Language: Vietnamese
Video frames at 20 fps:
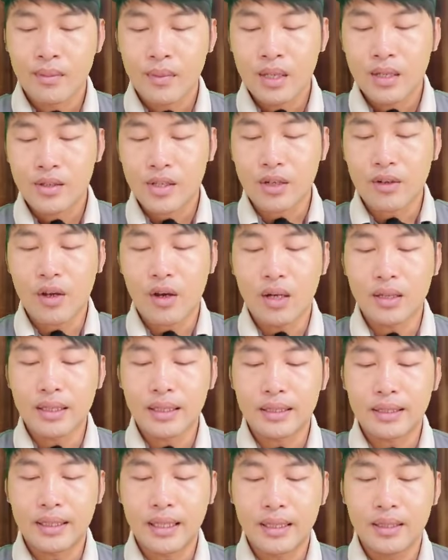Sau đó thì
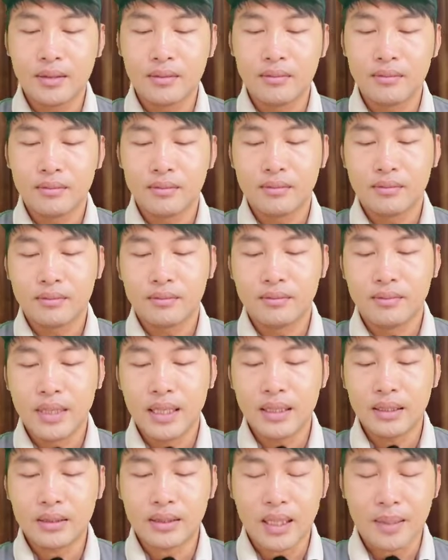Trinh
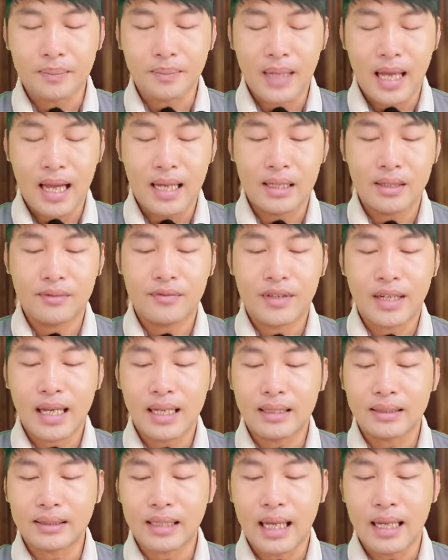biên tập lại và
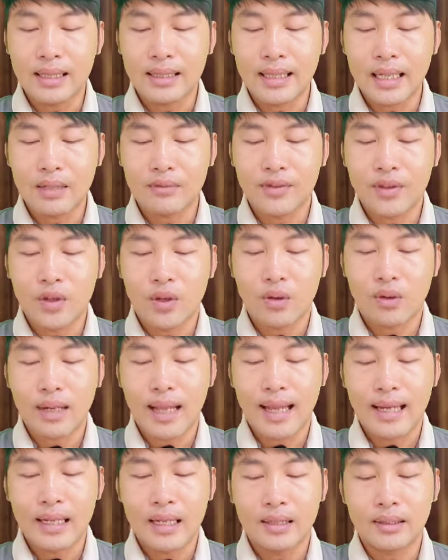đăng tải các video
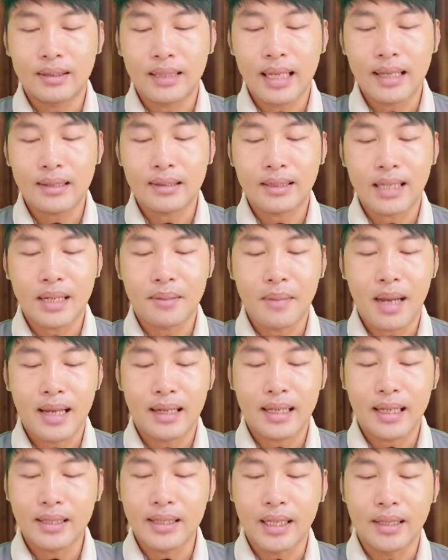này lên các trang
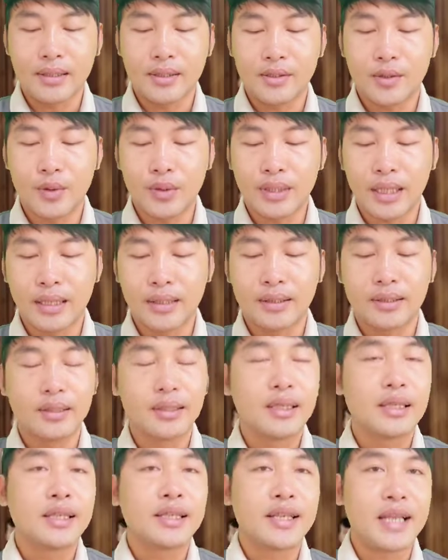mạng cá nhân của Trinh
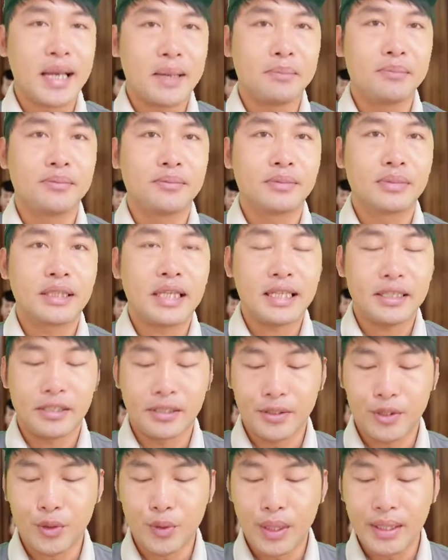nhằm gây
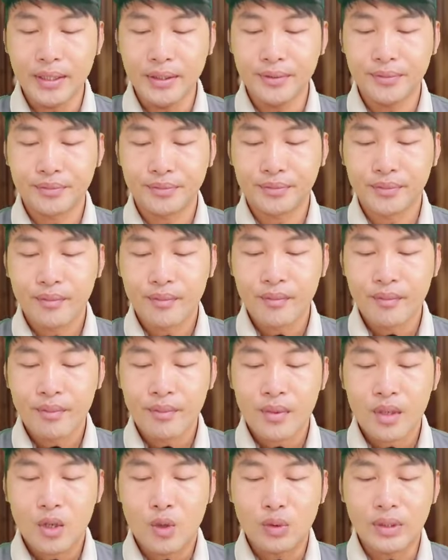sự chú ý.
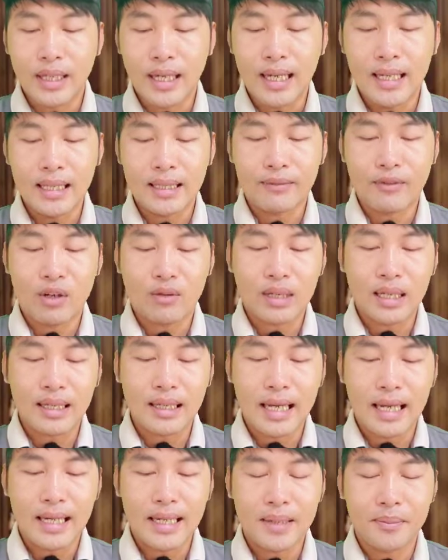Cụ thể thì vào các
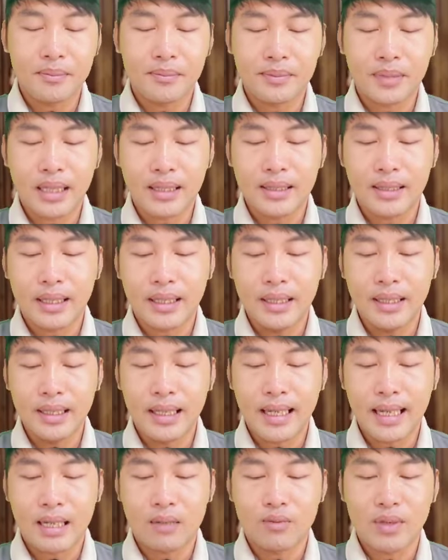ngày 5 tháng 9
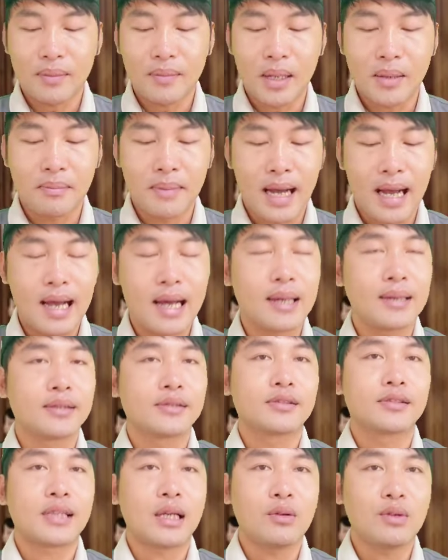2023
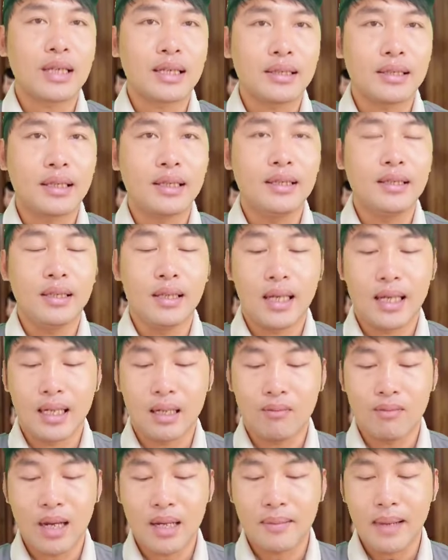6 tháng 9
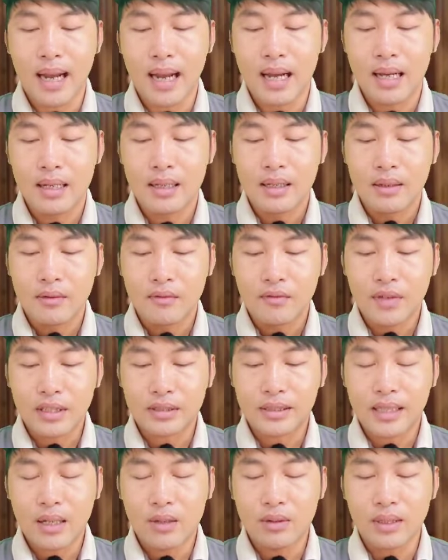2023 và
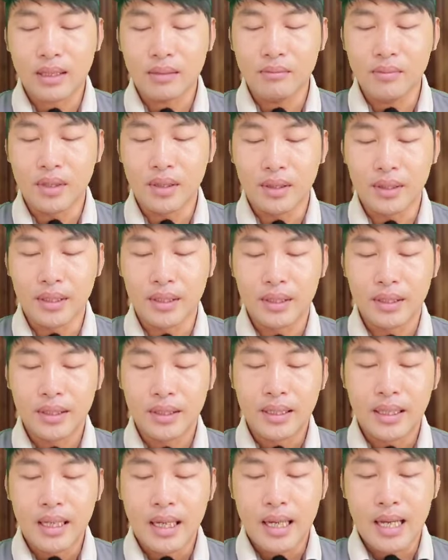6 tháng 10
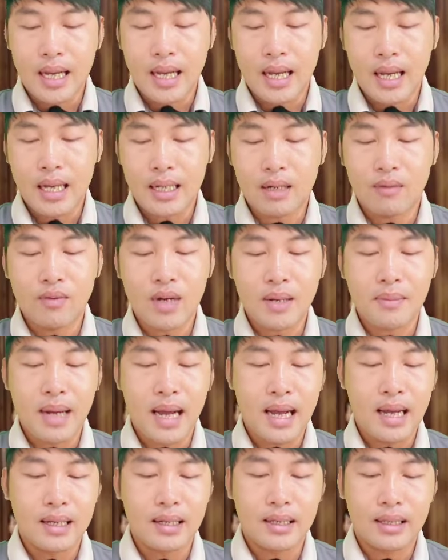à,
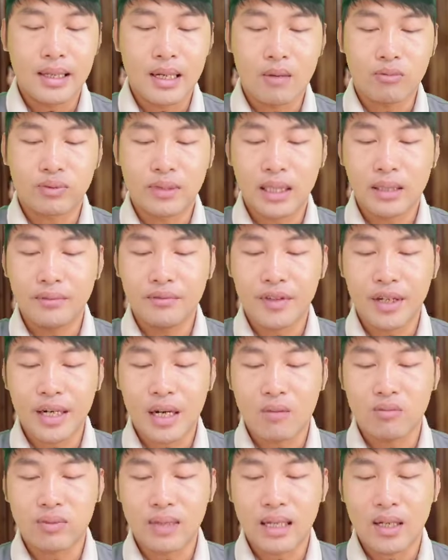2023 Ngọc Trinh và
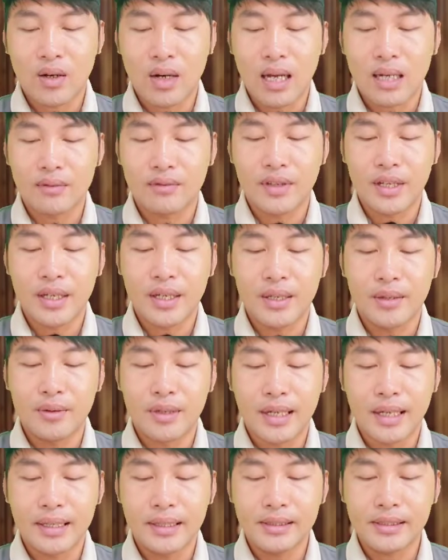Đông đã có hành vi điều
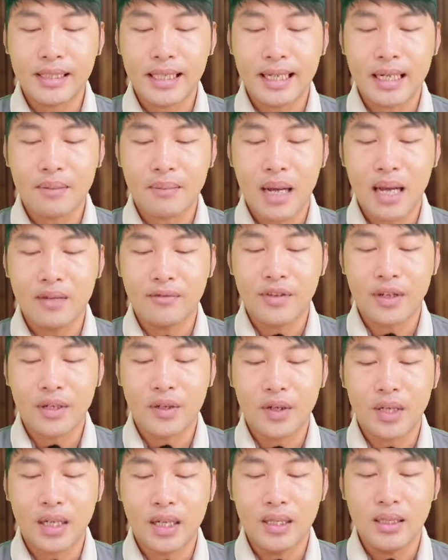khiển xe gắn máy phân
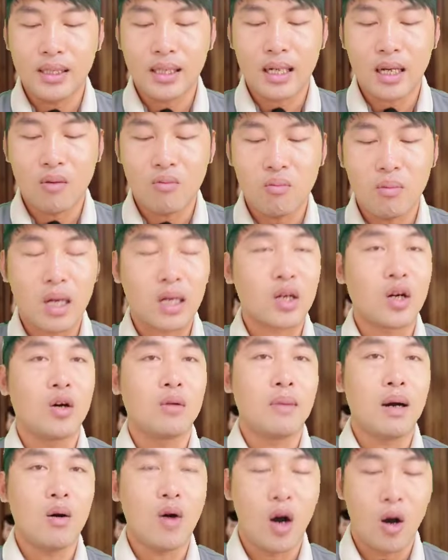khối lớn không mặc đồ
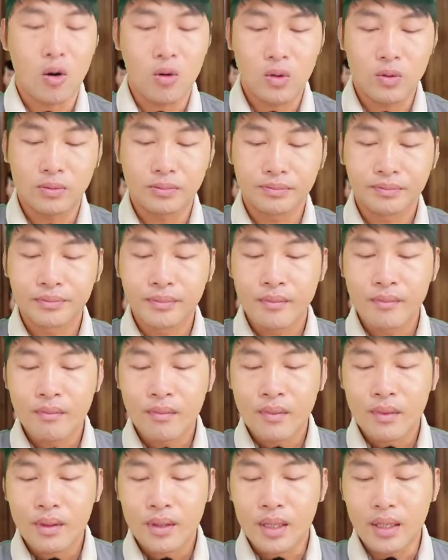bảo hộ
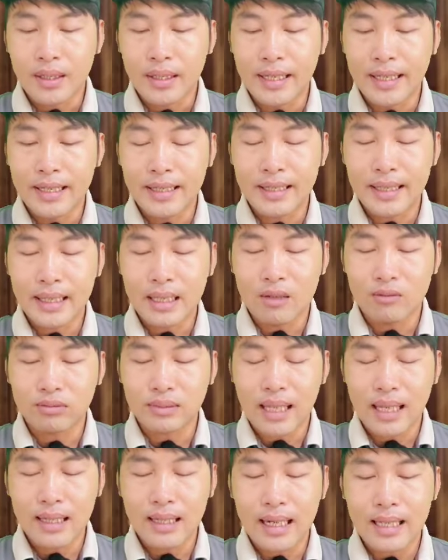thực hiện các động
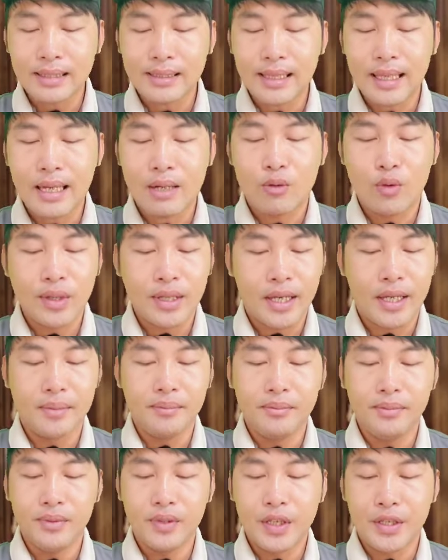tác lái xe nguy
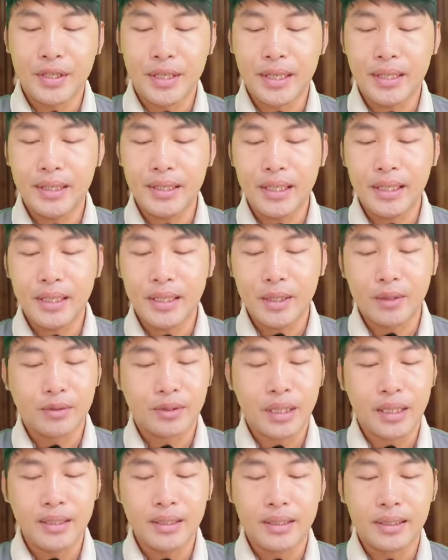hiểm di chuyển trên nhiều
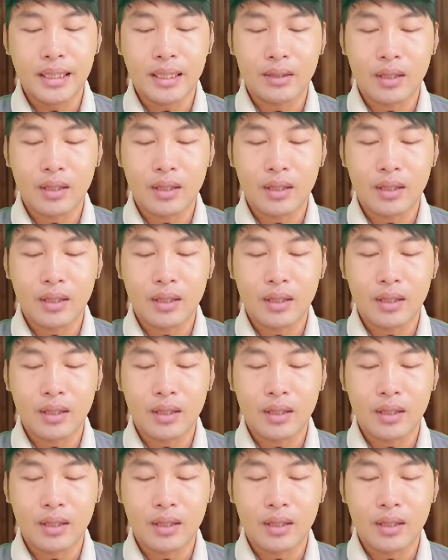tuyến đường giao